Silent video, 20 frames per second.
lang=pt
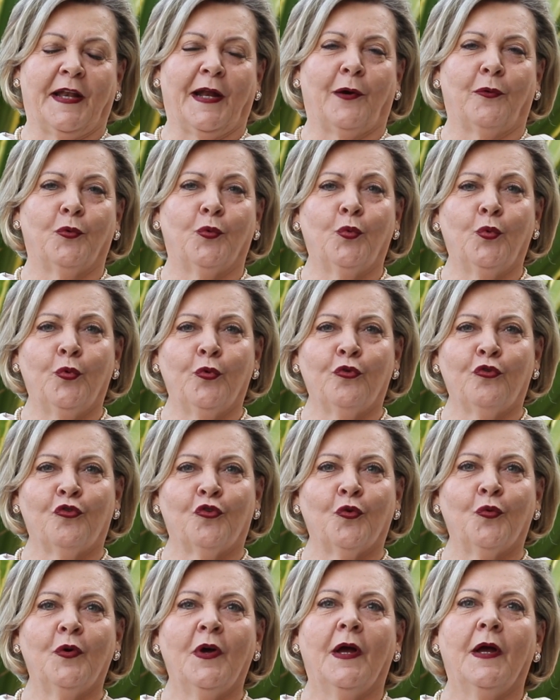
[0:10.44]

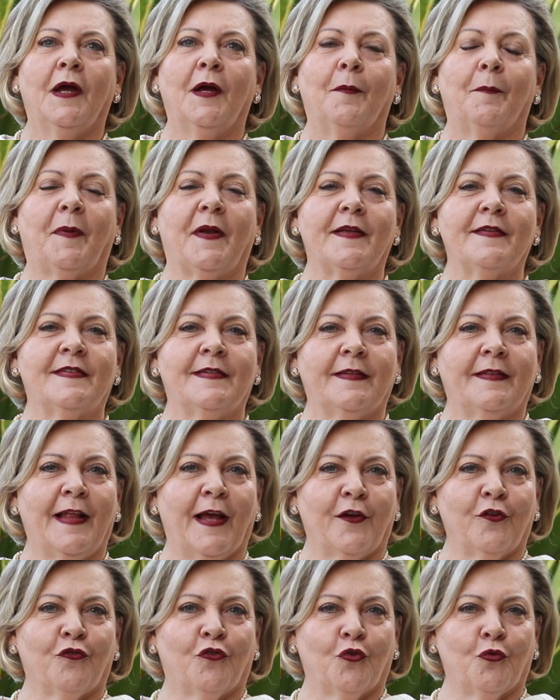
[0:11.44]
Araújo,
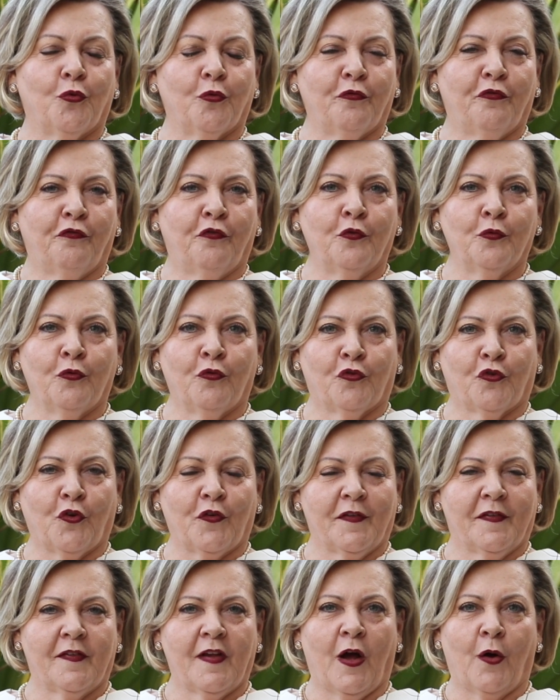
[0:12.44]
presidente do Fundo
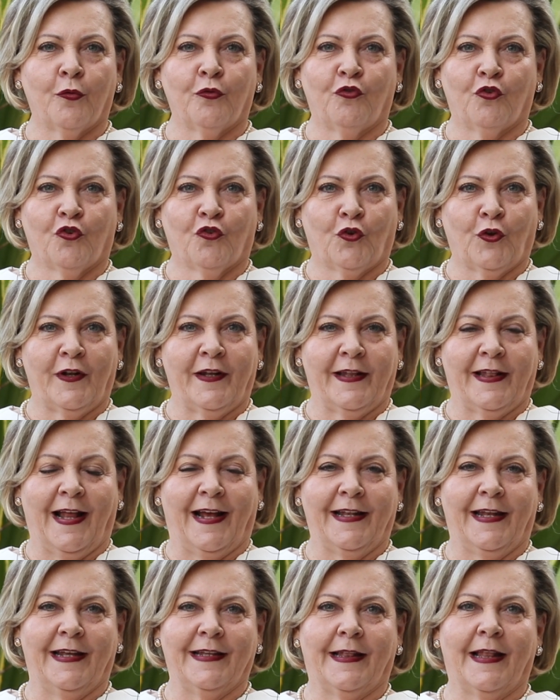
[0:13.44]
Social de
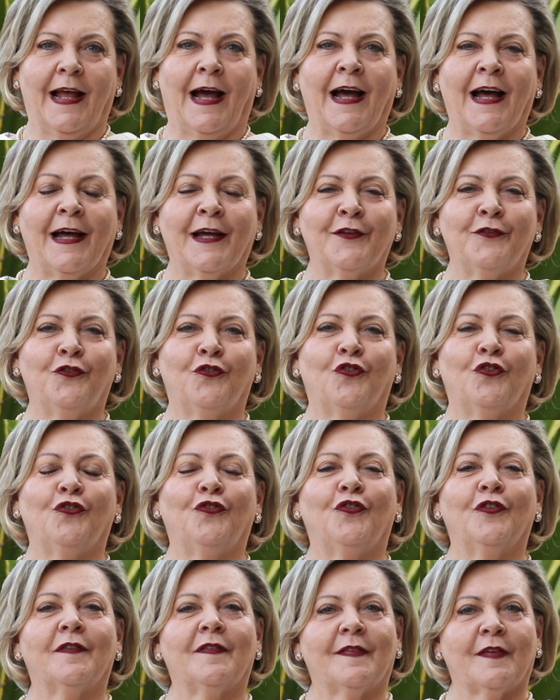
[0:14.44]
Solidariedade
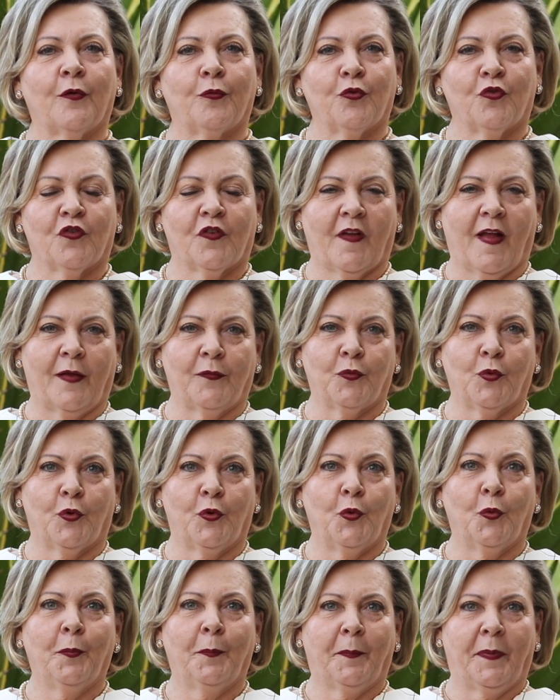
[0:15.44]
de São José do
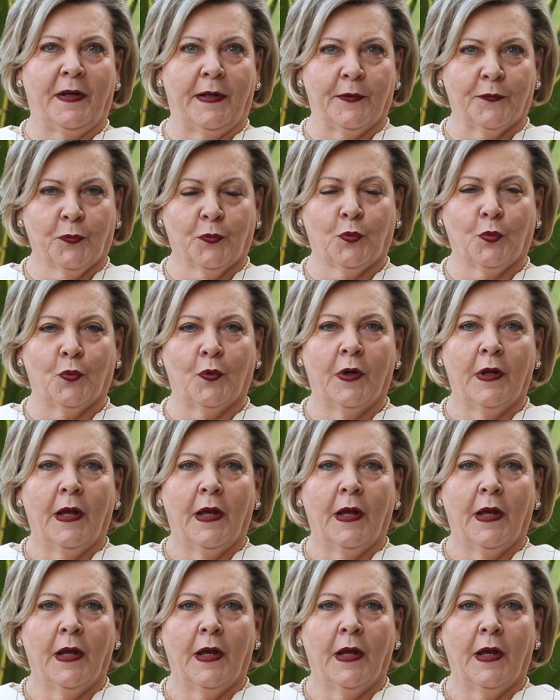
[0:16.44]
Rio Preto.